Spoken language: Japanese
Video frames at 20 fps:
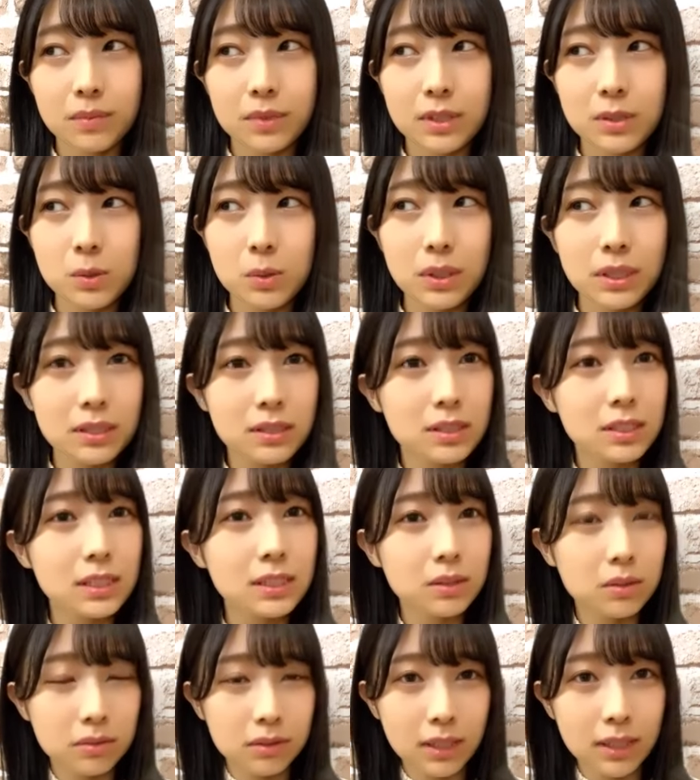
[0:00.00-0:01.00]
忙し
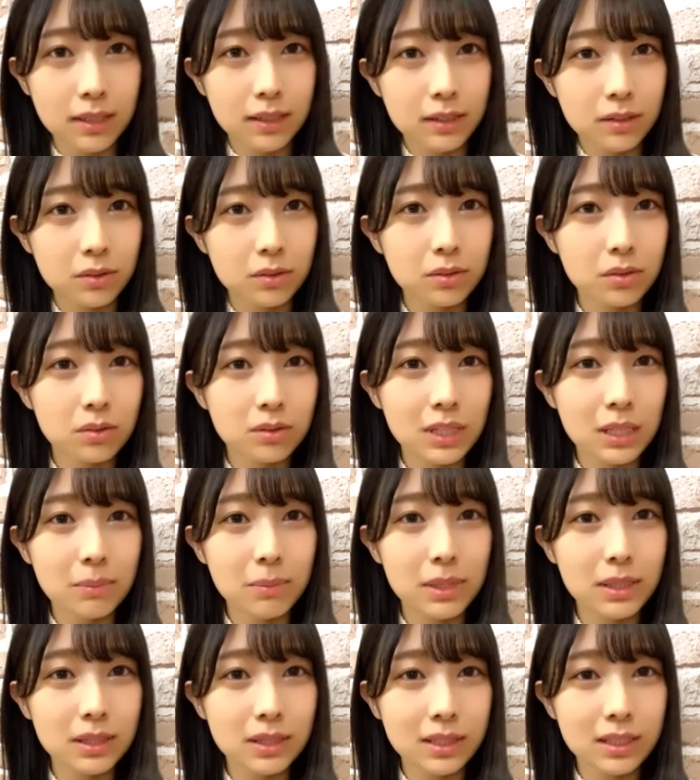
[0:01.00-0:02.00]
いとねどんどん溜
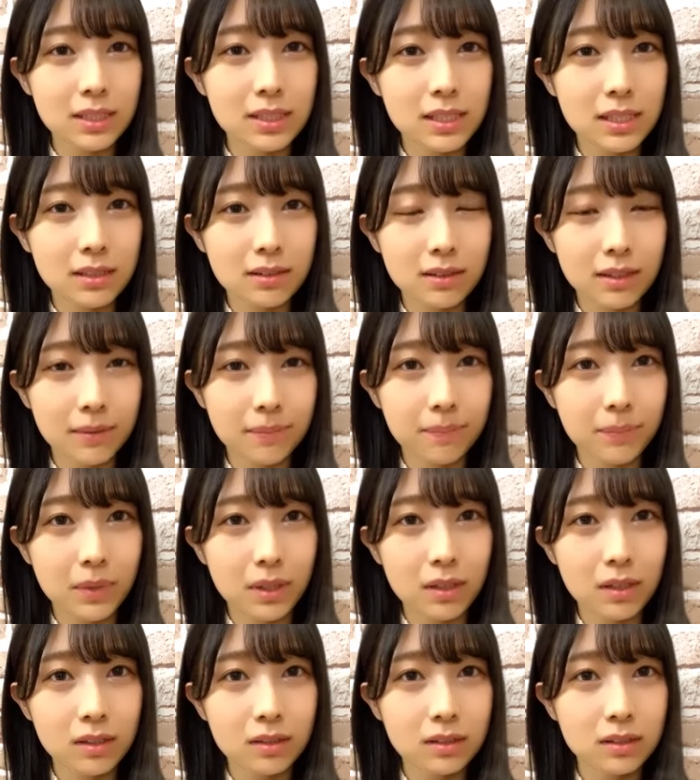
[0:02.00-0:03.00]
まっていっちゃって
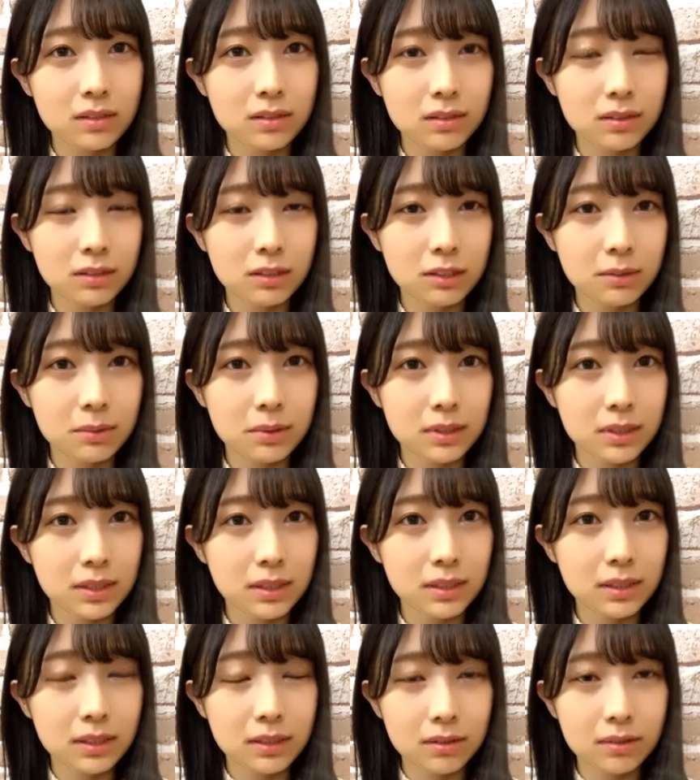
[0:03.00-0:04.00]
あれになっちゃうかもしれ
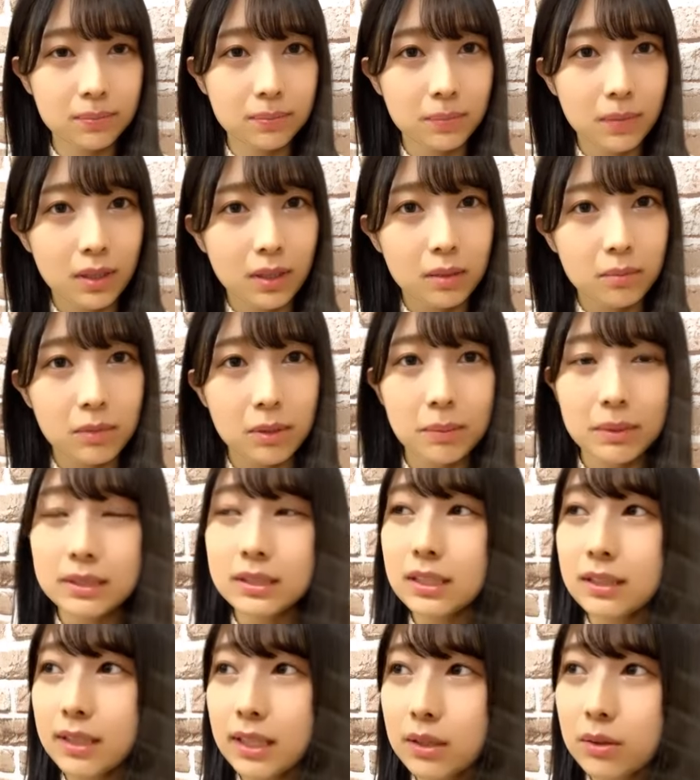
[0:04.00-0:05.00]
んけどま
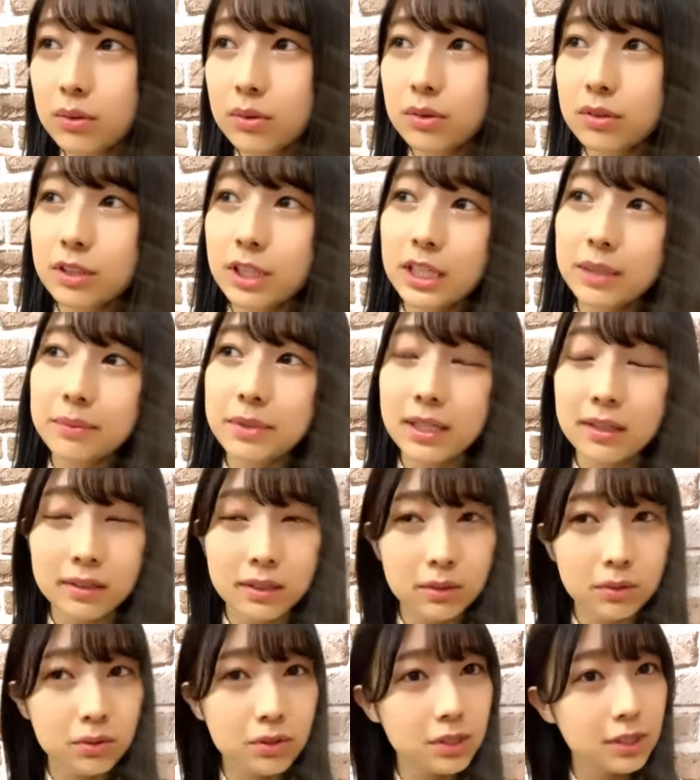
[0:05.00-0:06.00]
たねこのゲームやっ
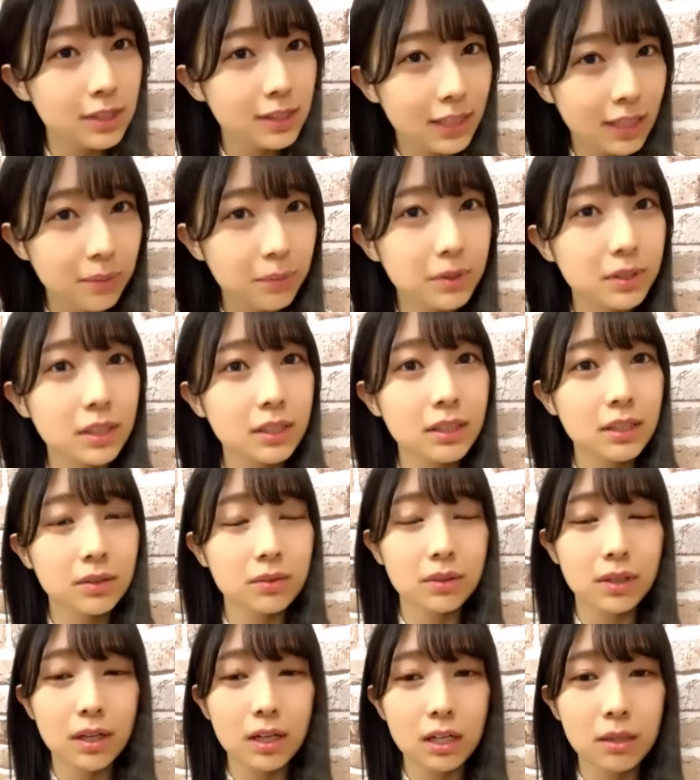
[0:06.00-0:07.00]
てほしいなみたいな
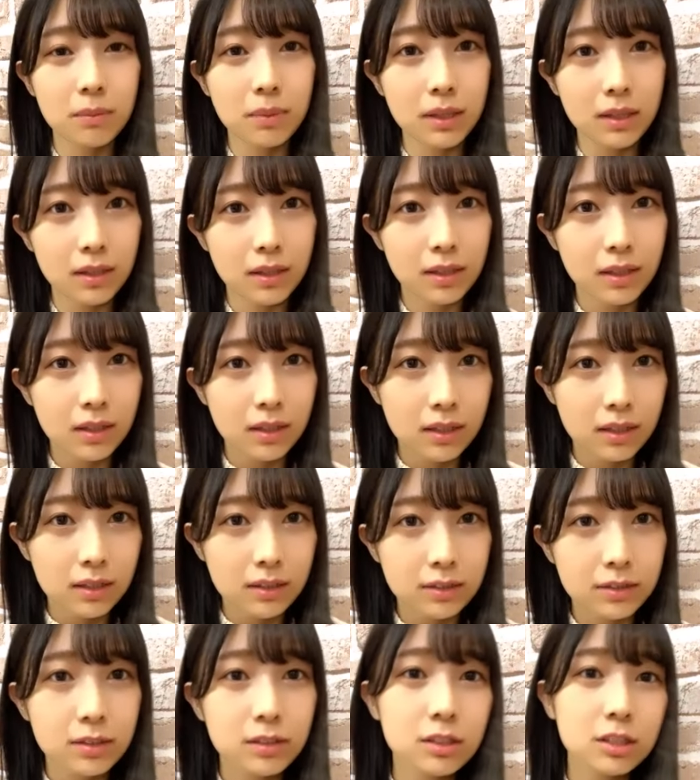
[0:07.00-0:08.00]
のがあれば
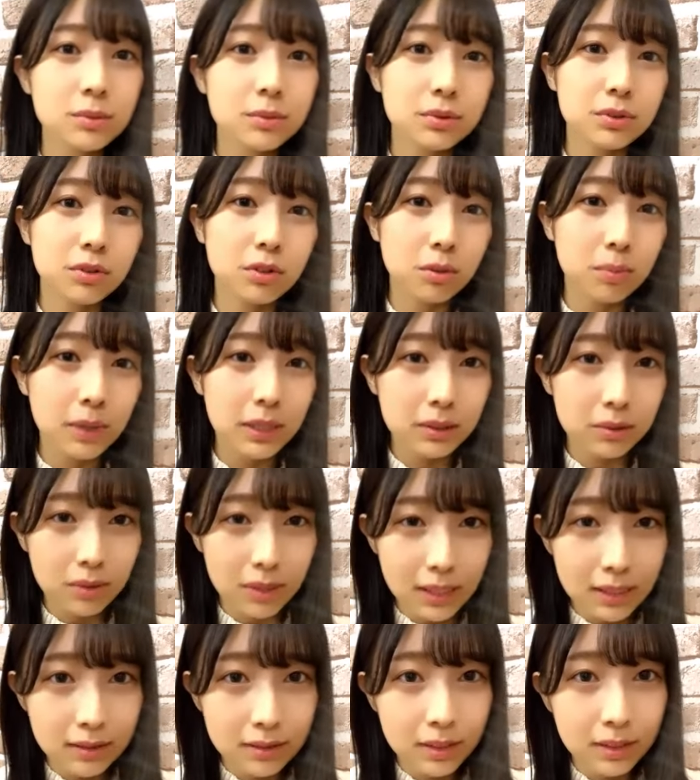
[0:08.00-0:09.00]
YouTube のコメント
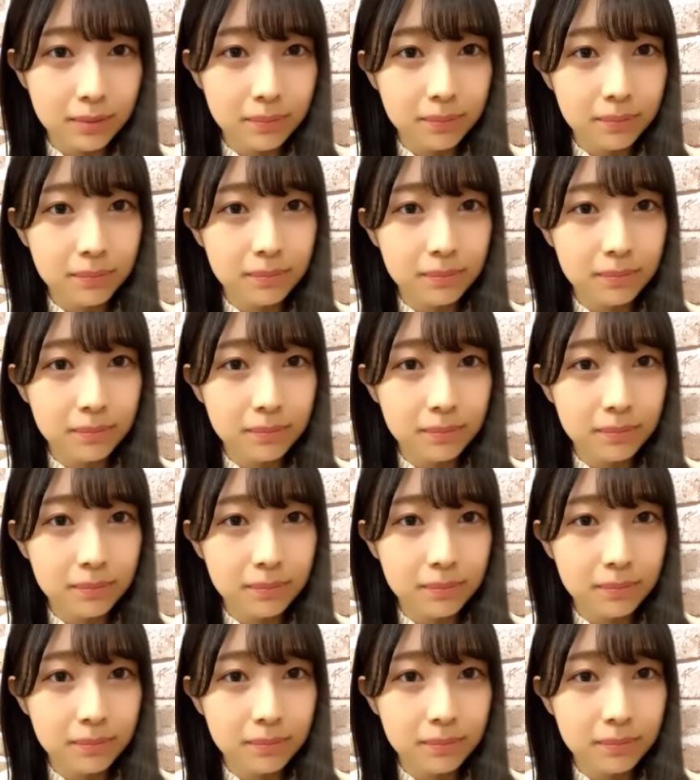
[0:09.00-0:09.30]
欄に